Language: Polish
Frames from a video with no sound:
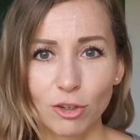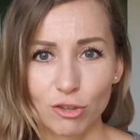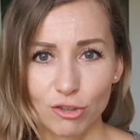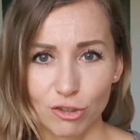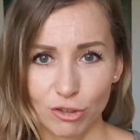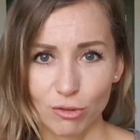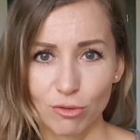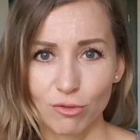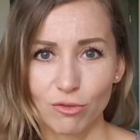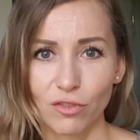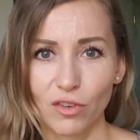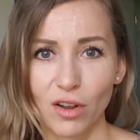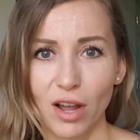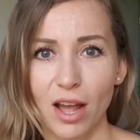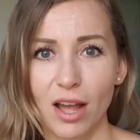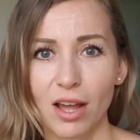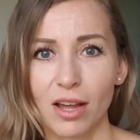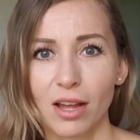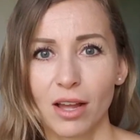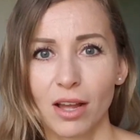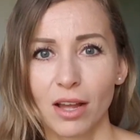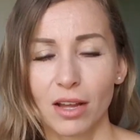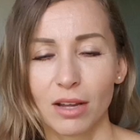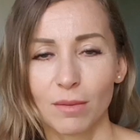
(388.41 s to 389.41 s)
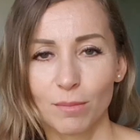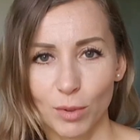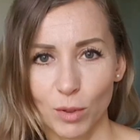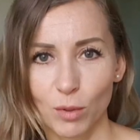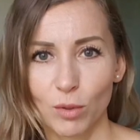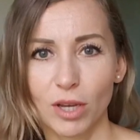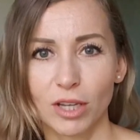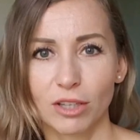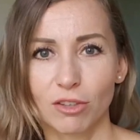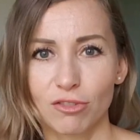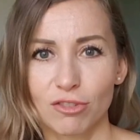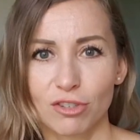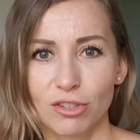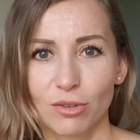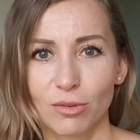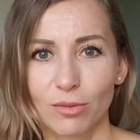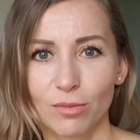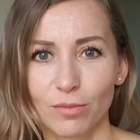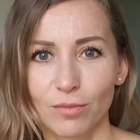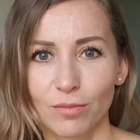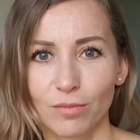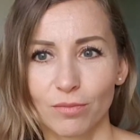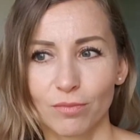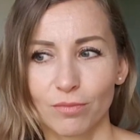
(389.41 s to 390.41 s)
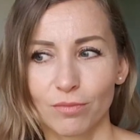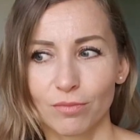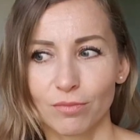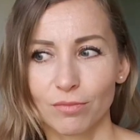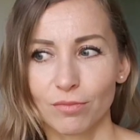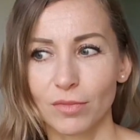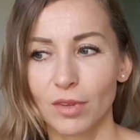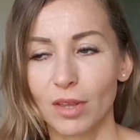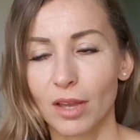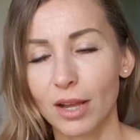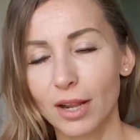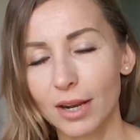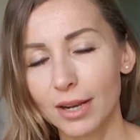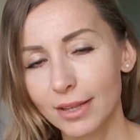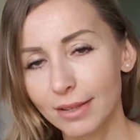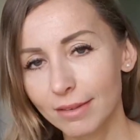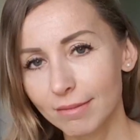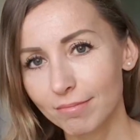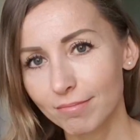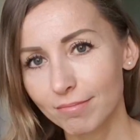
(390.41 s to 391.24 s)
koszykówkę, piłkę nożną. No ale